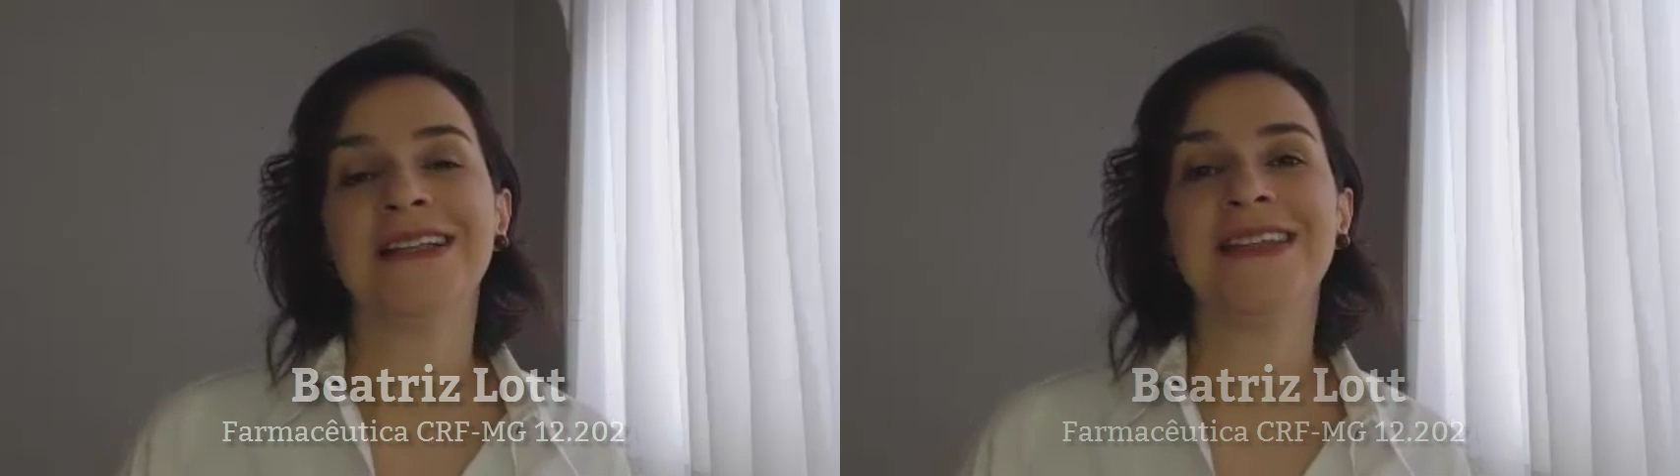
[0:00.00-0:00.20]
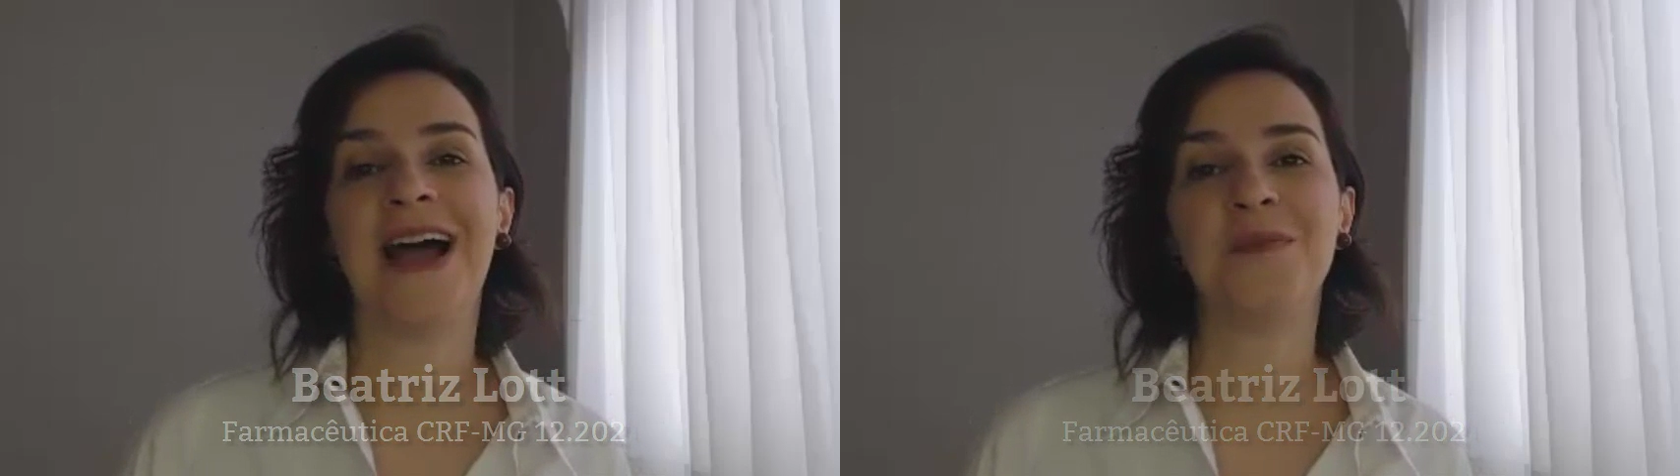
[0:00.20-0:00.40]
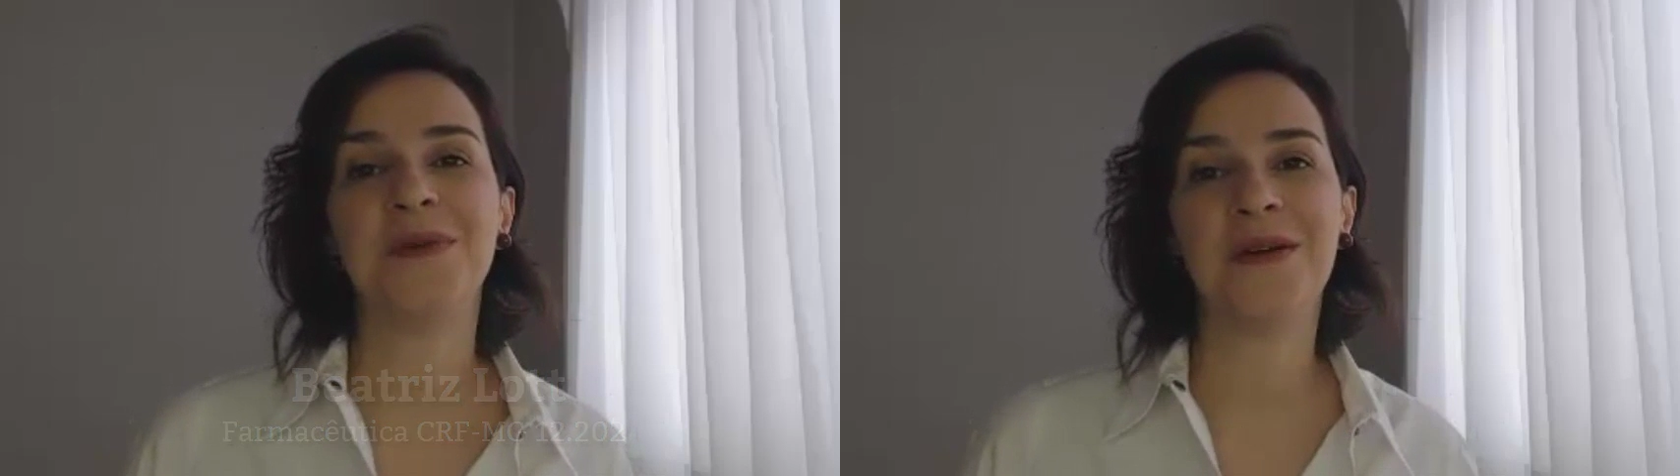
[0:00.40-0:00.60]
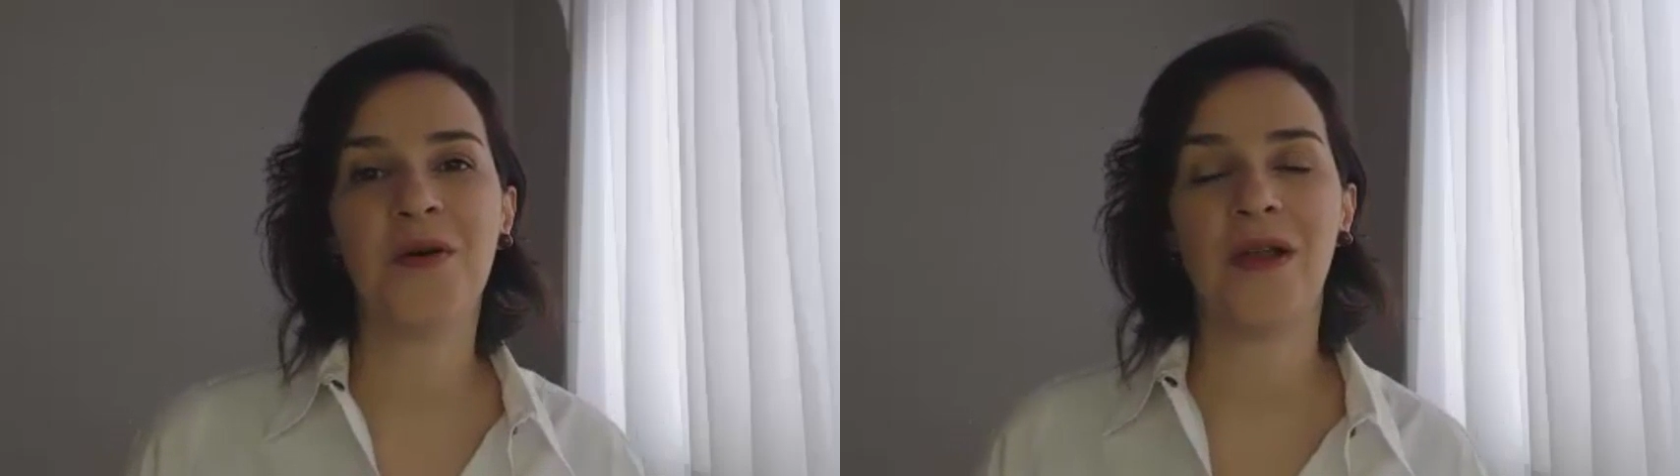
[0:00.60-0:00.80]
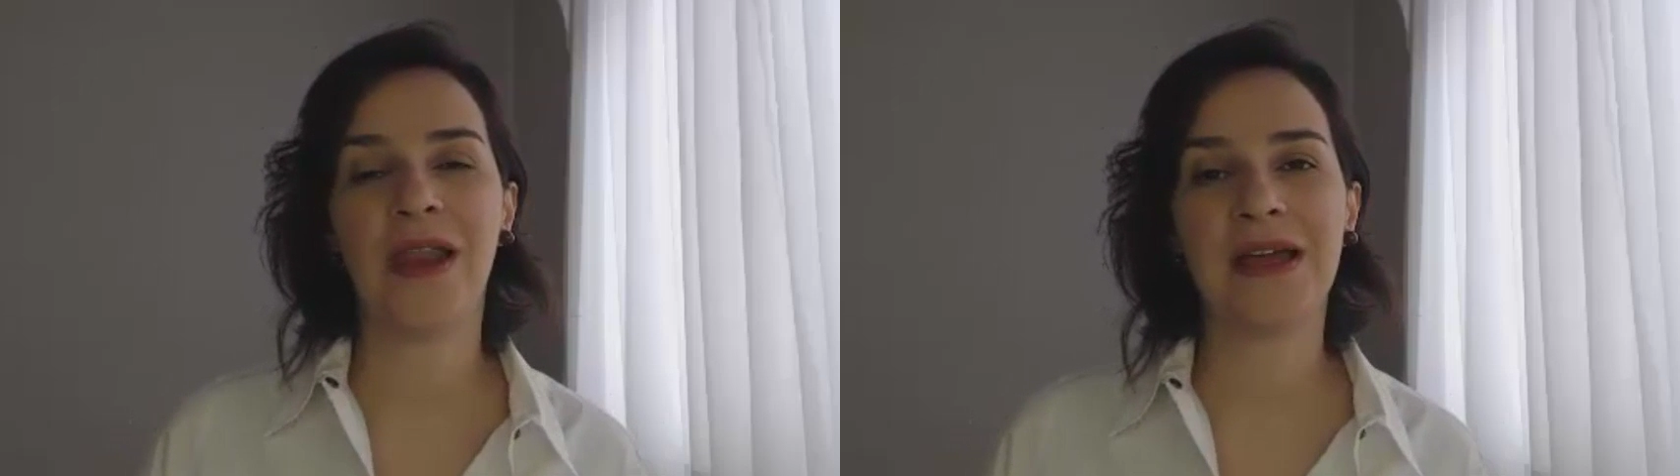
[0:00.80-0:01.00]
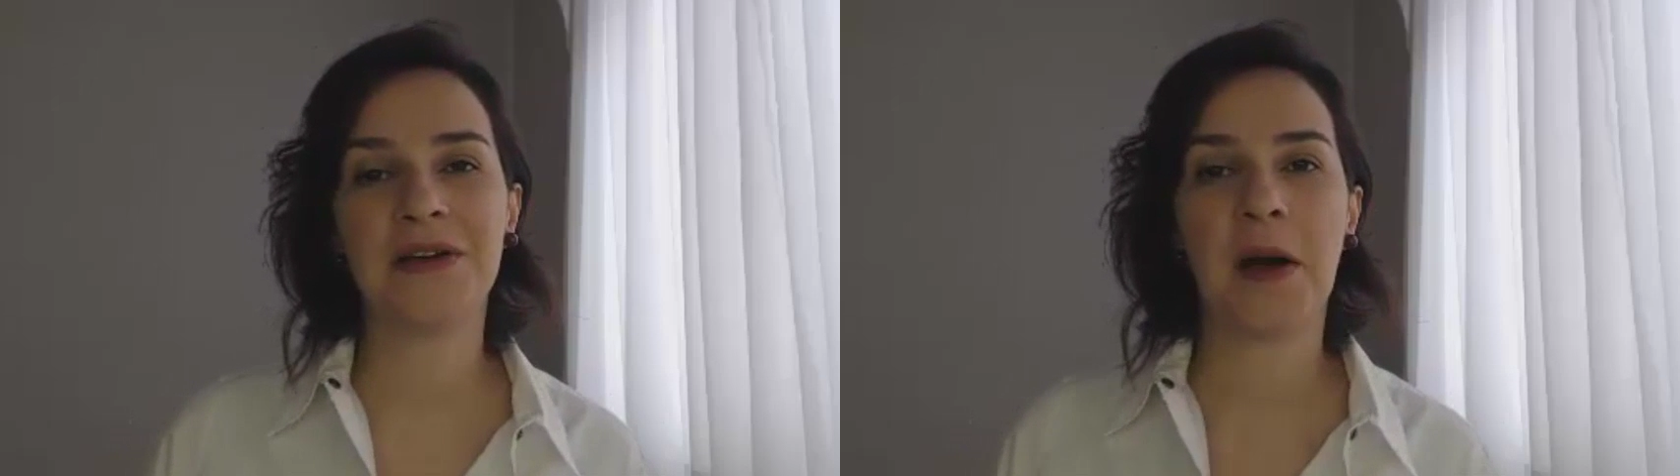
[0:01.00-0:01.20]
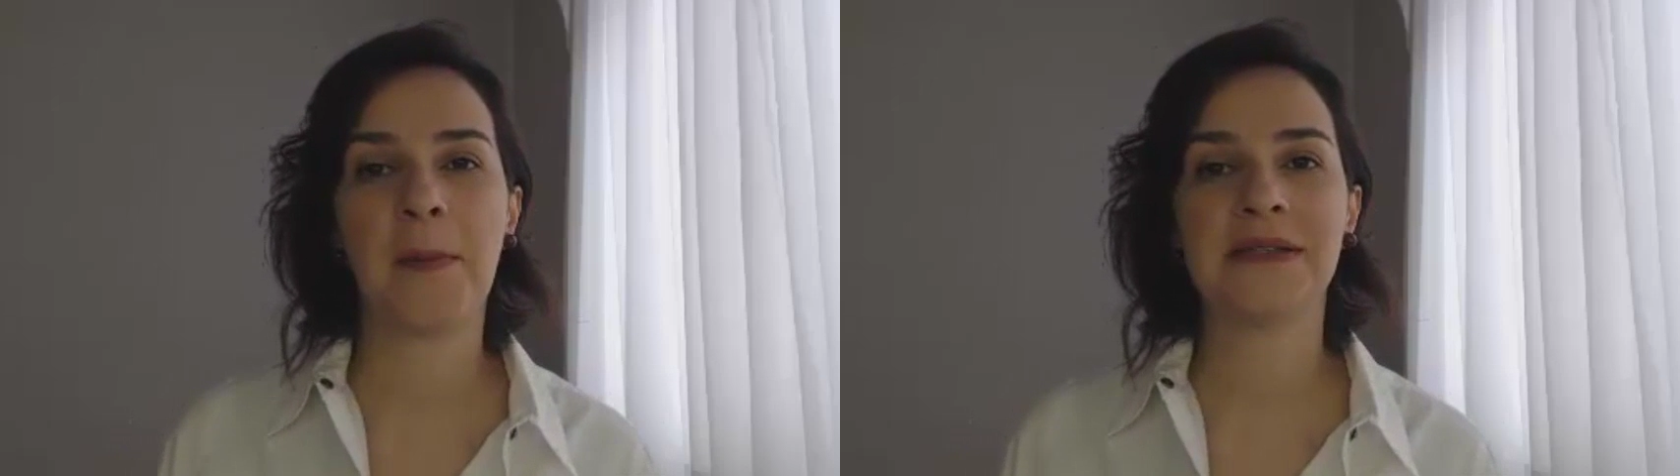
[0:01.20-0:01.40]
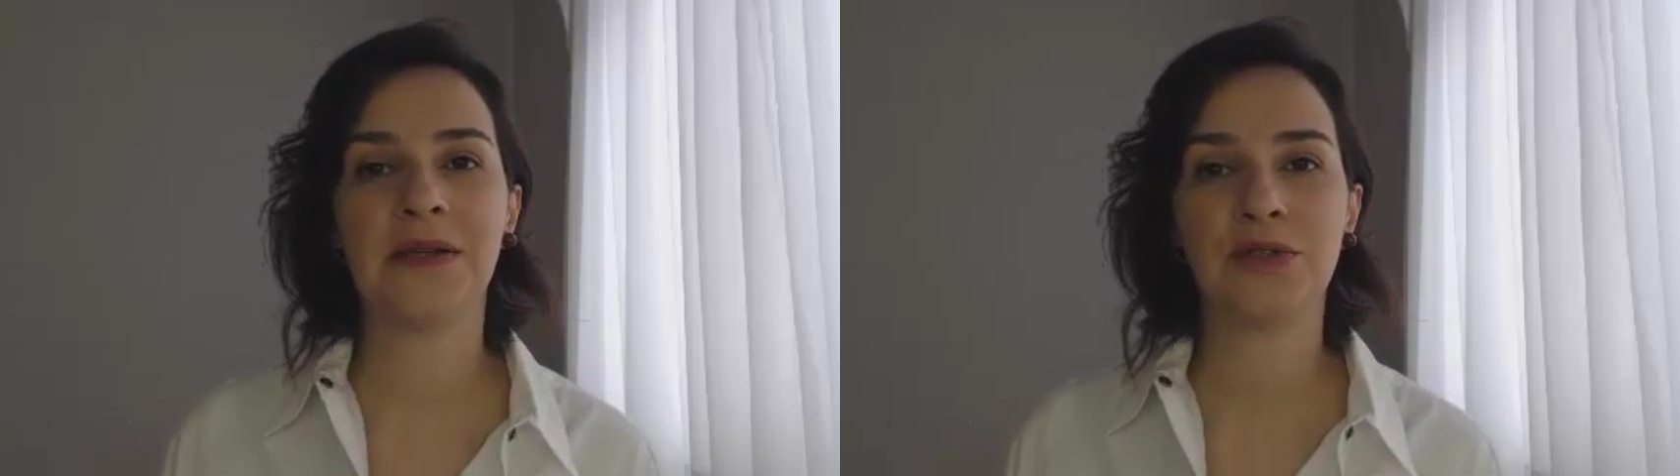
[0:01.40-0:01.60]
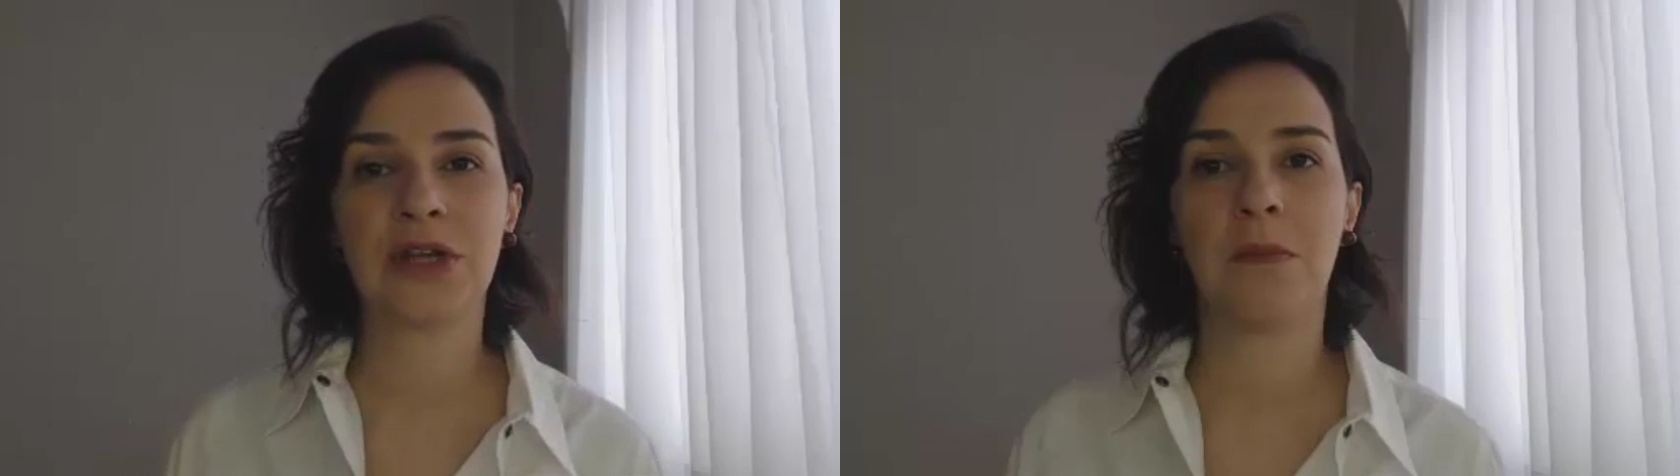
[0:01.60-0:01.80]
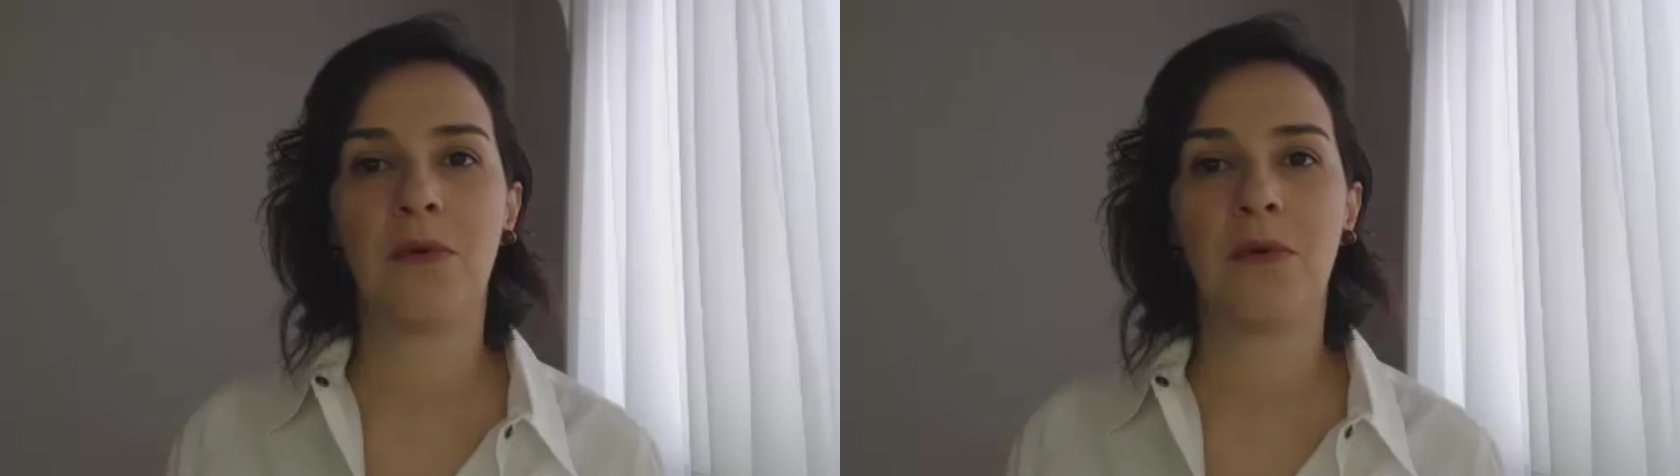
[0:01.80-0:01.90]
da minha colega farmacêutica